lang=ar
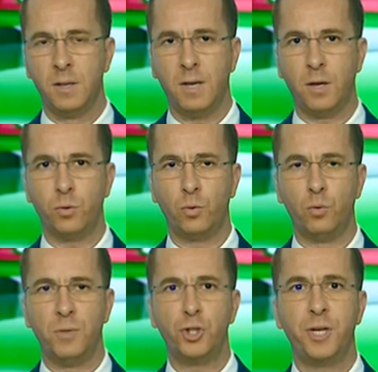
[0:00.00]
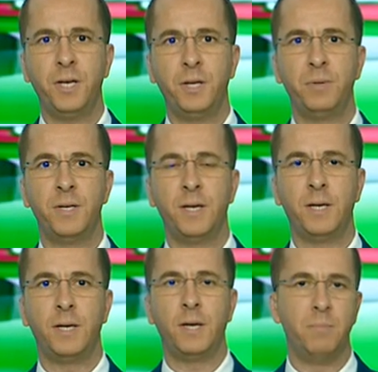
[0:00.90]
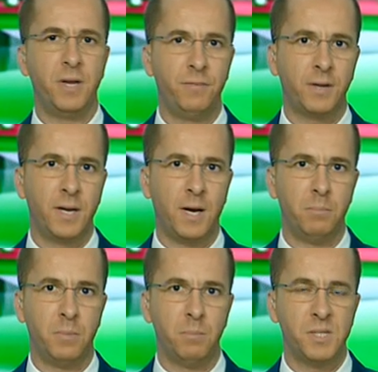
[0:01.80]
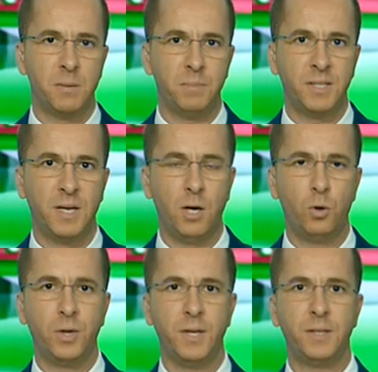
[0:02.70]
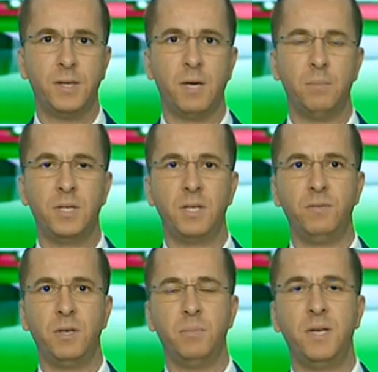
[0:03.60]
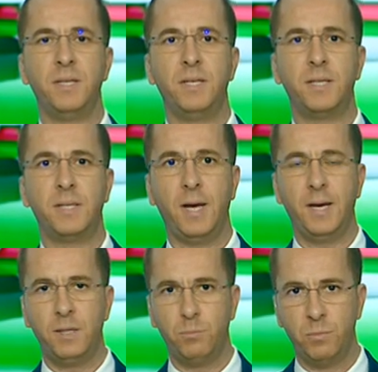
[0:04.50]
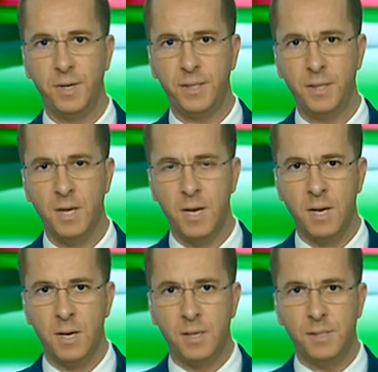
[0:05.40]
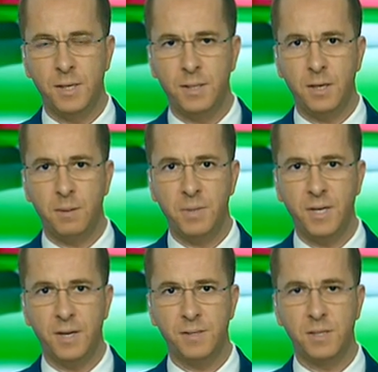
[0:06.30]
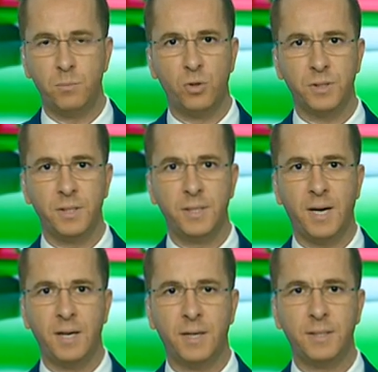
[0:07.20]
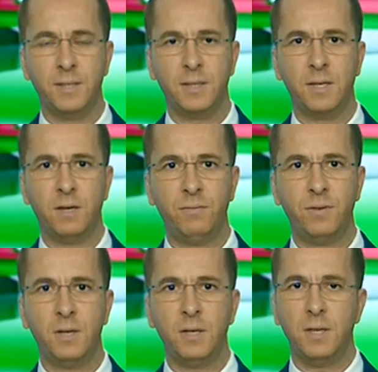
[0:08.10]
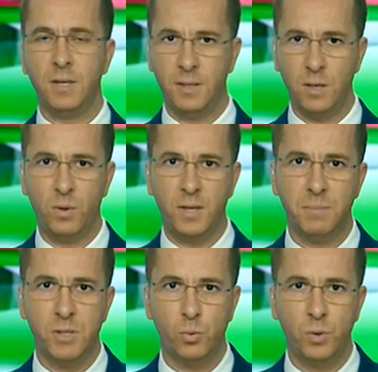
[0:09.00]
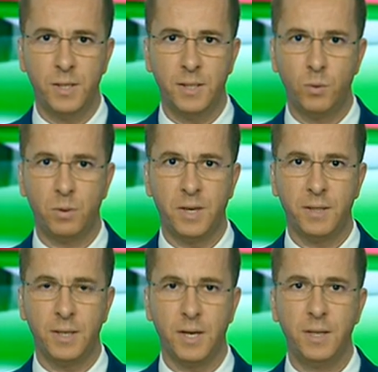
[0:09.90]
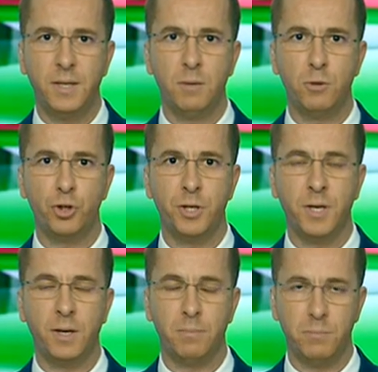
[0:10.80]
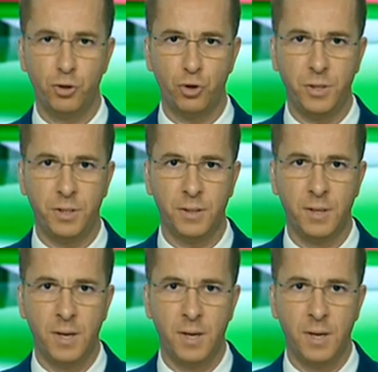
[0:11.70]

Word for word: تعثر مشاريع بناء المرافق العامة بسبب تأخر الانتخابات في بلدية أيت بومهدي زاد من حرص المواطنين على اختيار الأفضل لتولي المسؤولية وبعث هذه المشاريع من جديد